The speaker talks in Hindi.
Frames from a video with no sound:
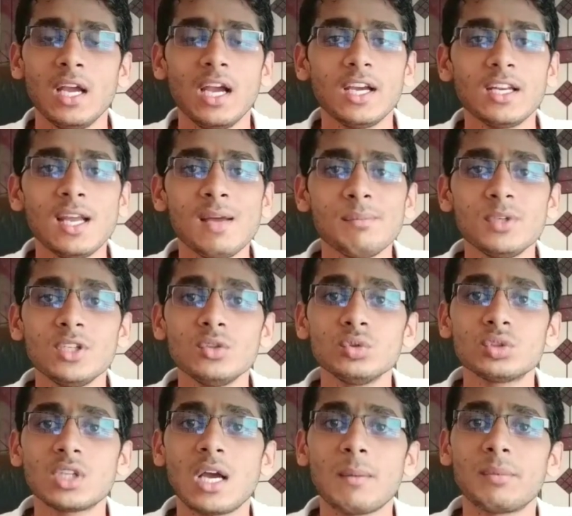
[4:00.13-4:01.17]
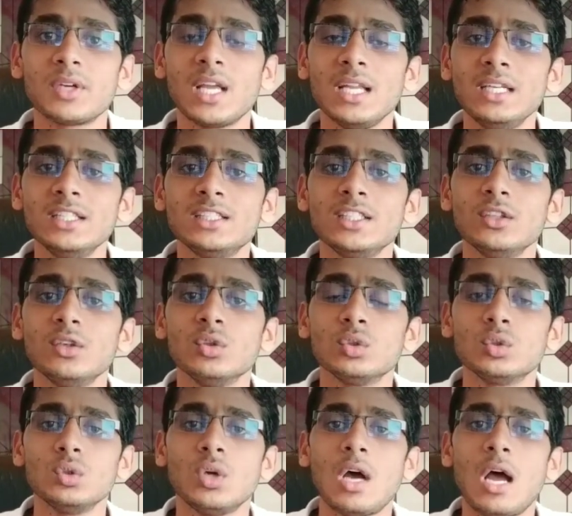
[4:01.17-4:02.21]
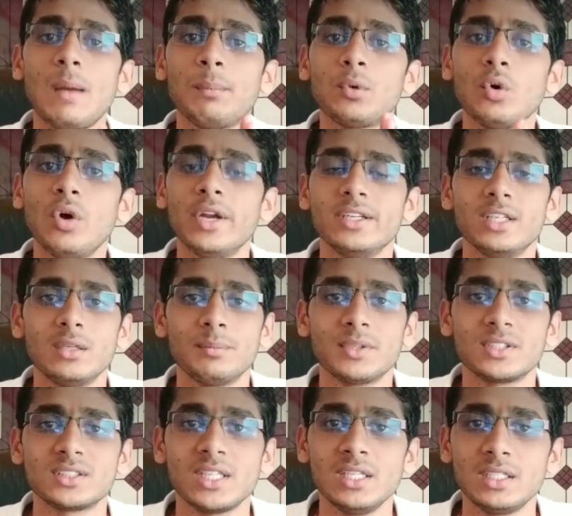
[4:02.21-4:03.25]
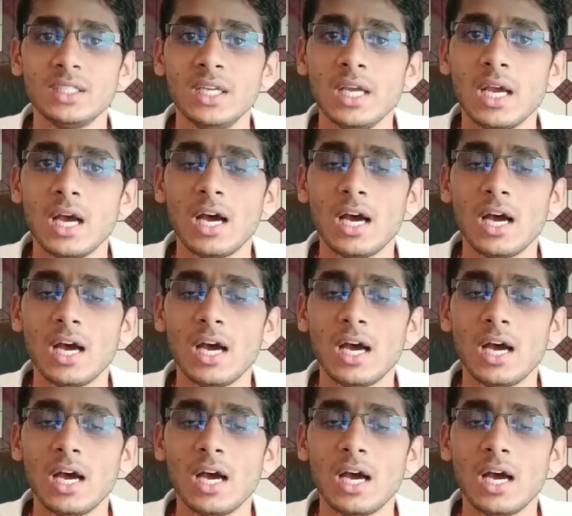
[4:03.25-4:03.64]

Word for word: अगर आप ये नुस्खा अपना लेते हो तो आपको 100%